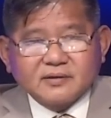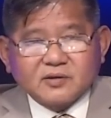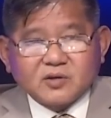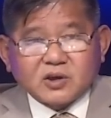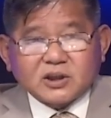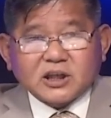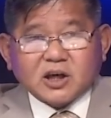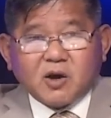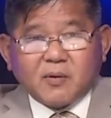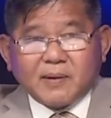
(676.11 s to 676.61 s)

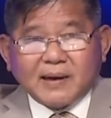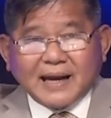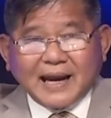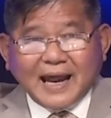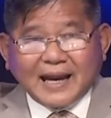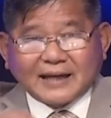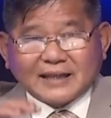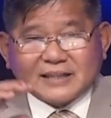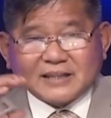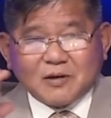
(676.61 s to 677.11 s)
nó sẽ có một
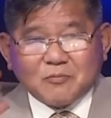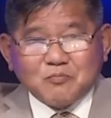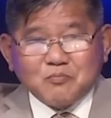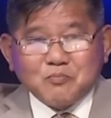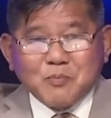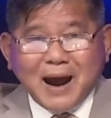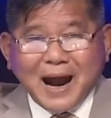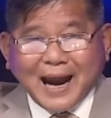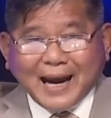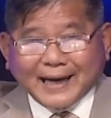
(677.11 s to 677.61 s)
làn
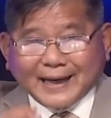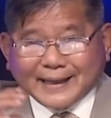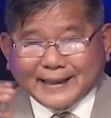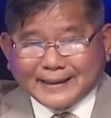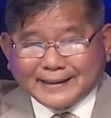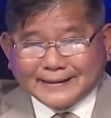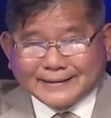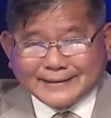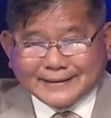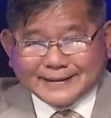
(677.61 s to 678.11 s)
sóng bài
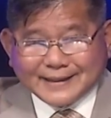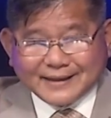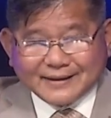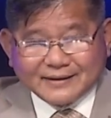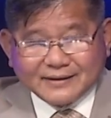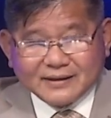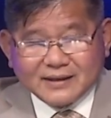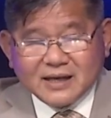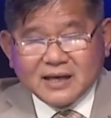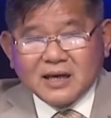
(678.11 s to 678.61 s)
người di
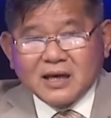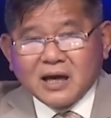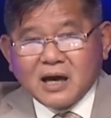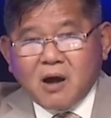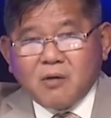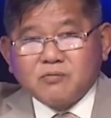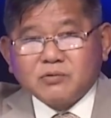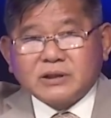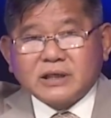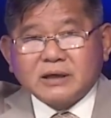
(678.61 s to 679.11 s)
dân
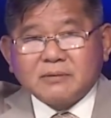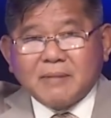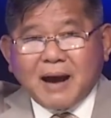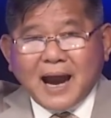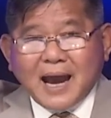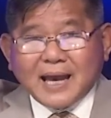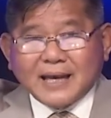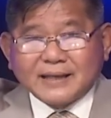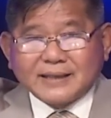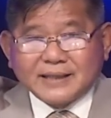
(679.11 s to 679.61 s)
không chỉ
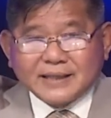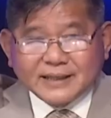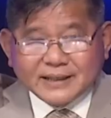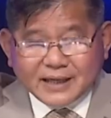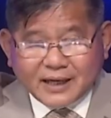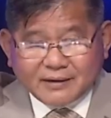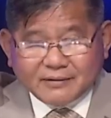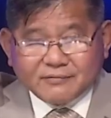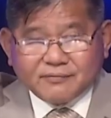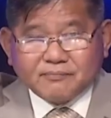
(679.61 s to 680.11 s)
bài di
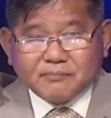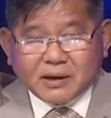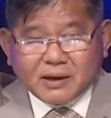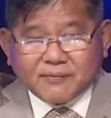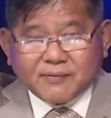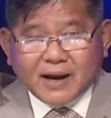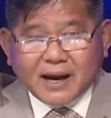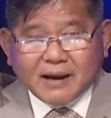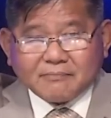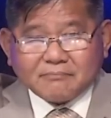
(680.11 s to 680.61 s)
dân bất
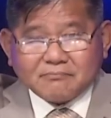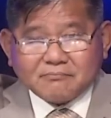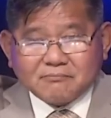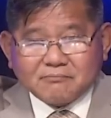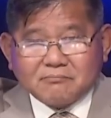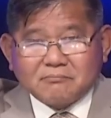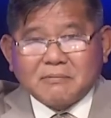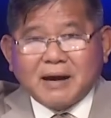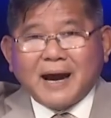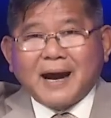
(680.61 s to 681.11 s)
hợp pháp
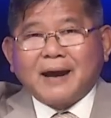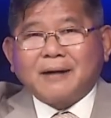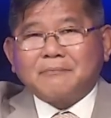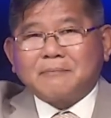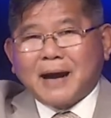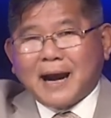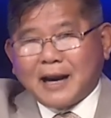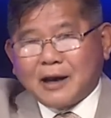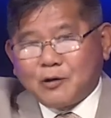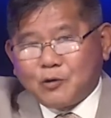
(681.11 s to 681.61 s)
mà
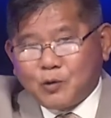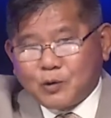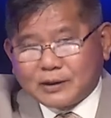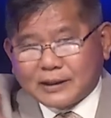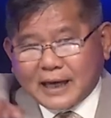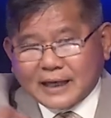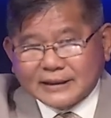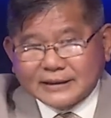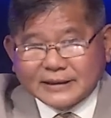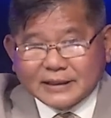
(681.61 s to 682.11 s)
bài luôn
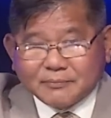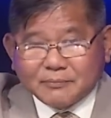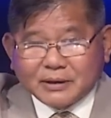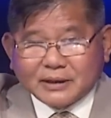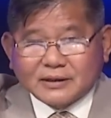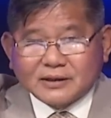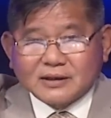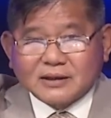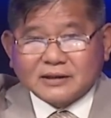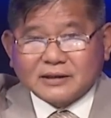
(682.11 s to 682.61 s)
cả di dân
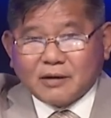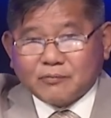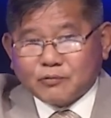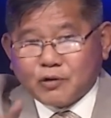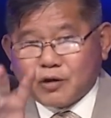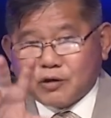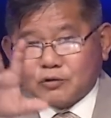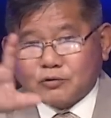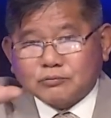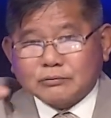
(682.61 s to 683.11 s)
bình thường trong
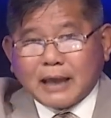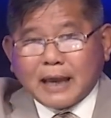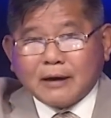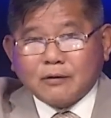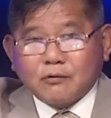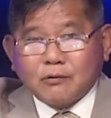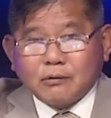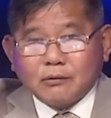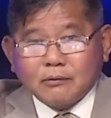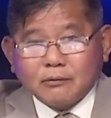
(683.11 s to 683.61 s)
đó có chúng ta
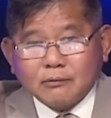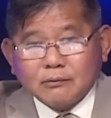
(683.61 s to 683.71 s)
luôn